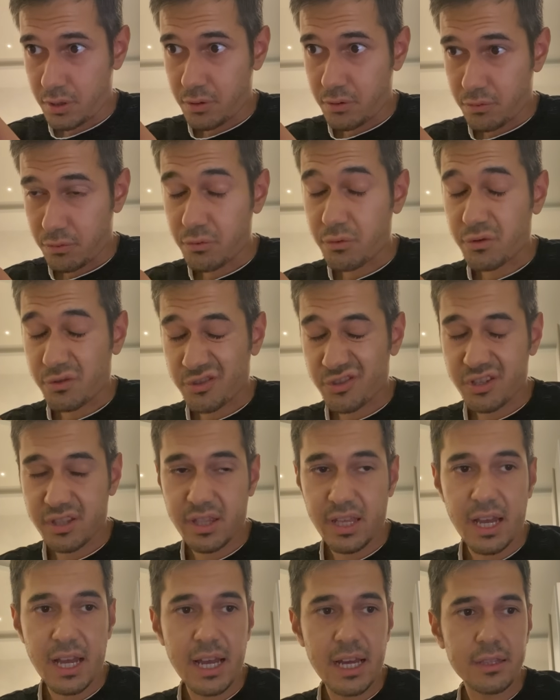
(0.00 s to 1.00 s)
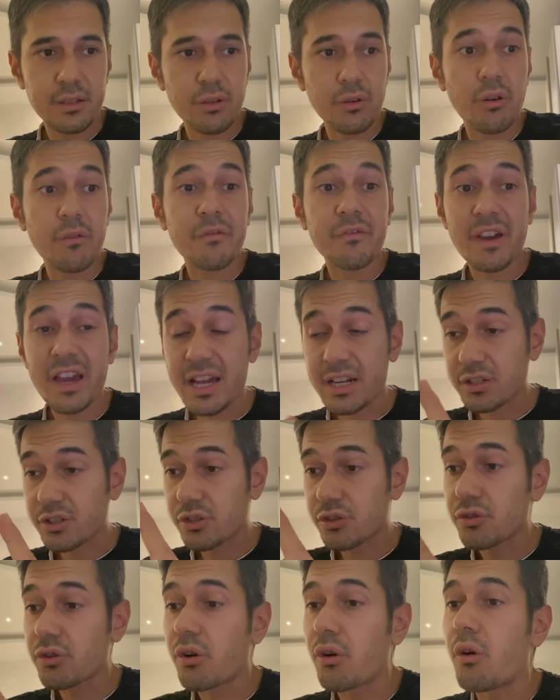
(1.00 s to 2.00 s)
uno stadio
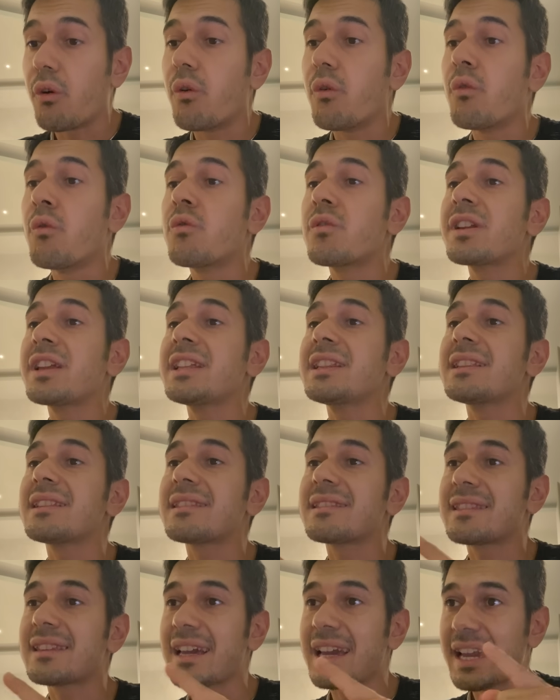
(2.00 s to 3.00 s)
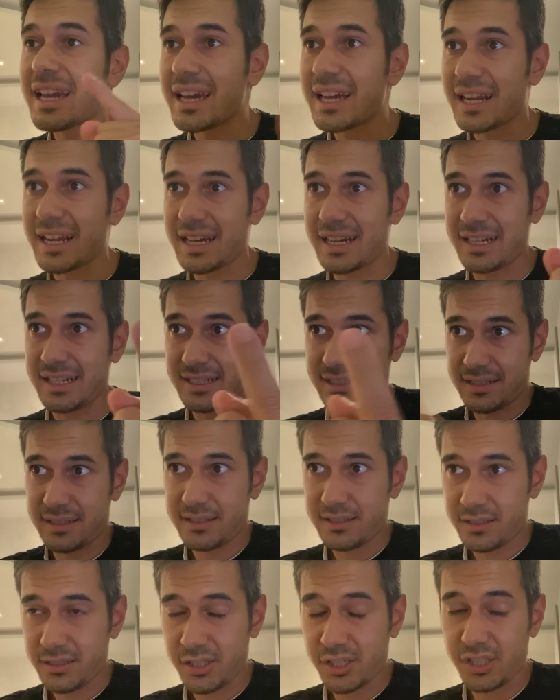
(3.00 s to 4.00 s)
verso un'intera
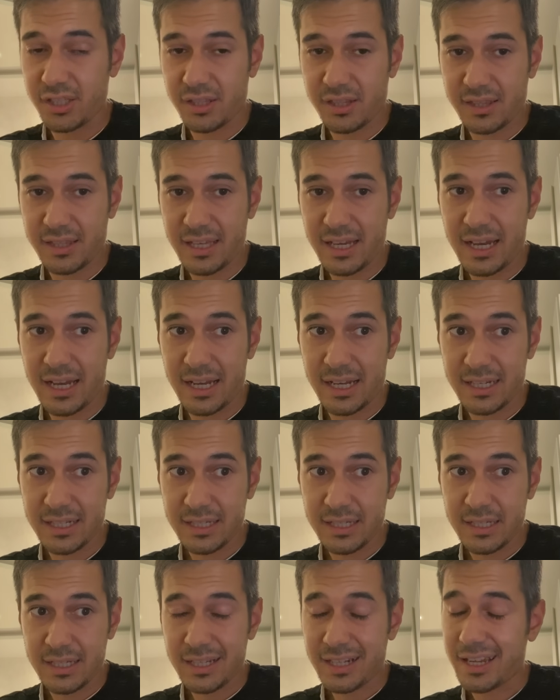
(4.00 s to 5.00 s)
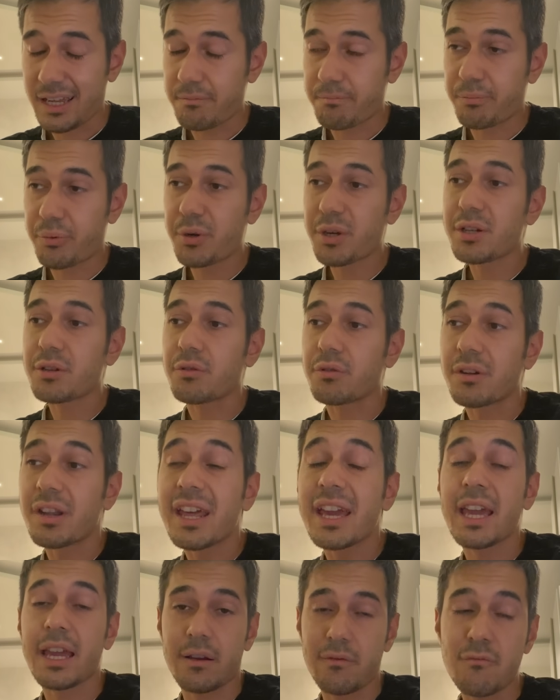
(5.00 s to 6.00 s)
città che poi non
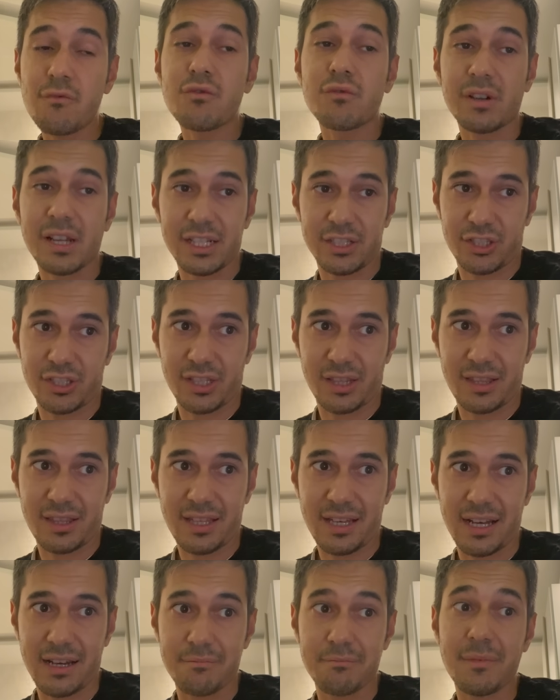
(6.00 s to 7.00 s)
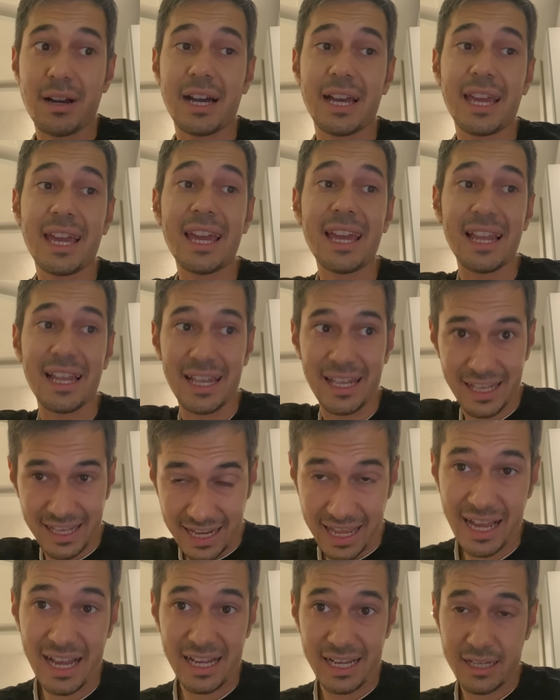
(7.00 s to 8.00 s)
è una città ma è
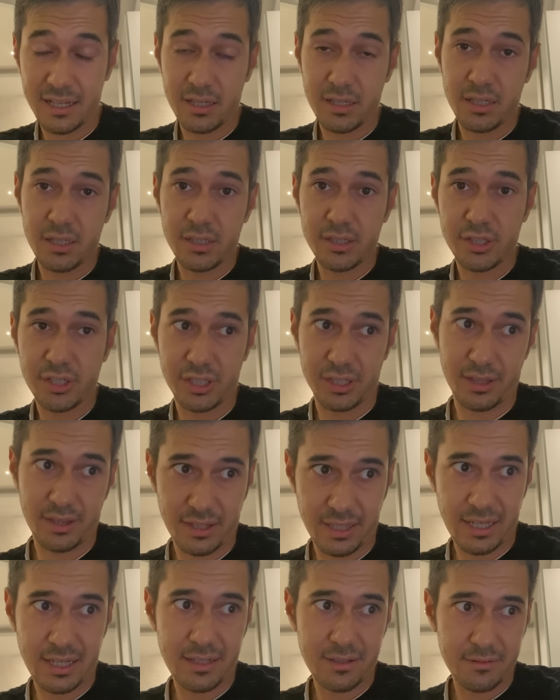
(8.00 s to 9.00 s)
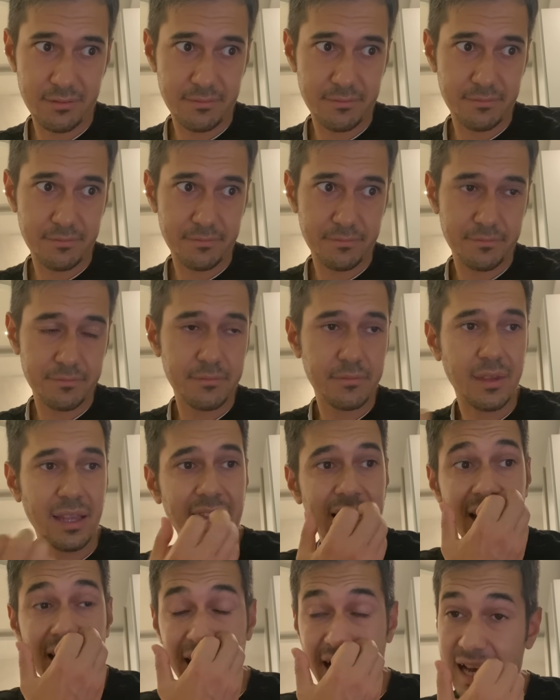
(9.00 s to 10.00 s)
la città
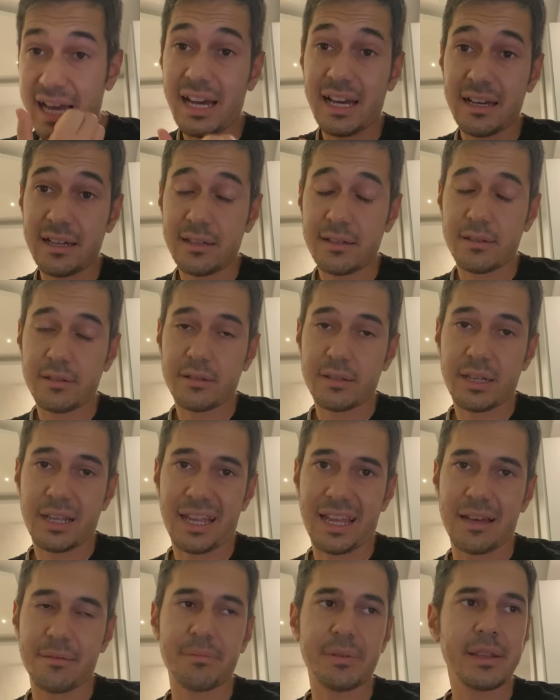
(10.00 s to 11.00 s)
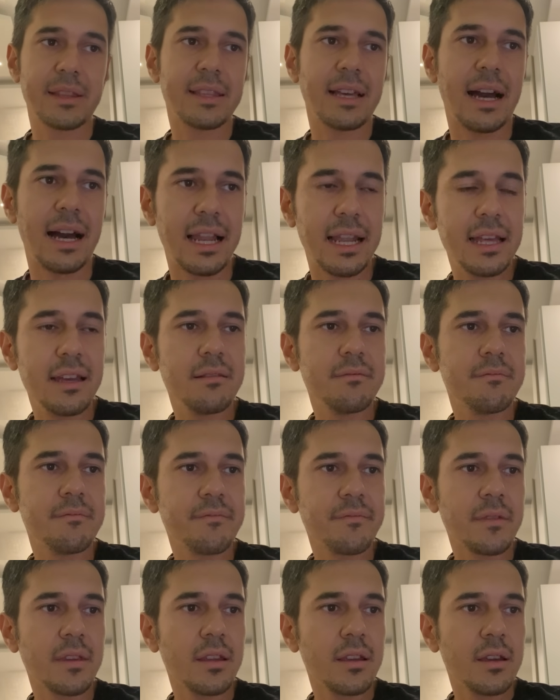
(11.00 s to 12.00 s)
la capitale,
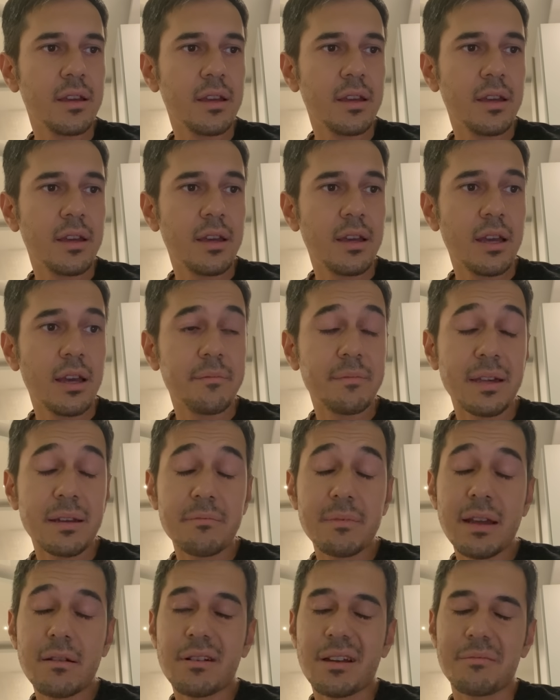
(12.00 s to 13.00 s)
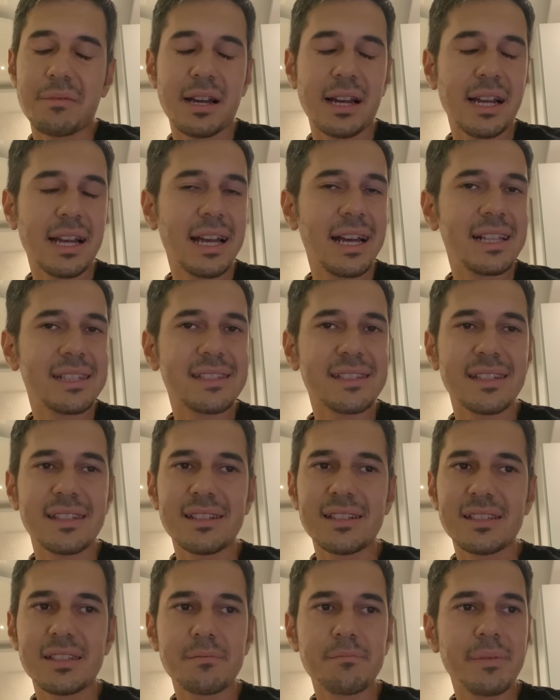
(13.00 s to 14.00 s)
per me è una mancanza di
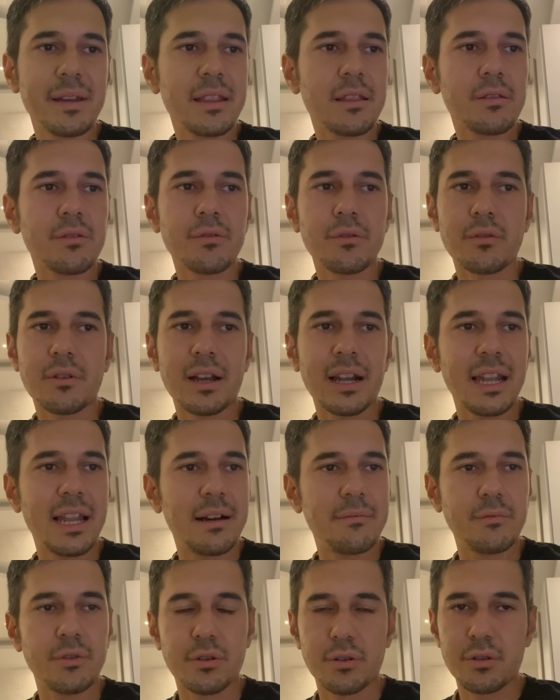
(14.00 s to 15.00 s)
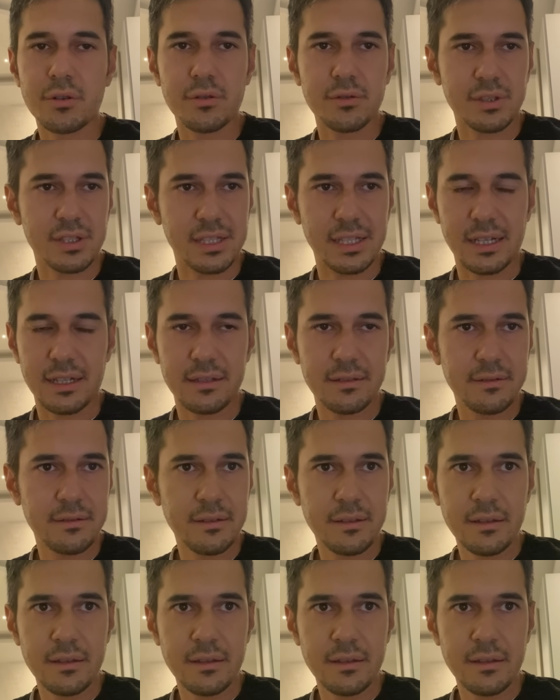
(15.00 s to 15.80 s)
rispetto clamorosa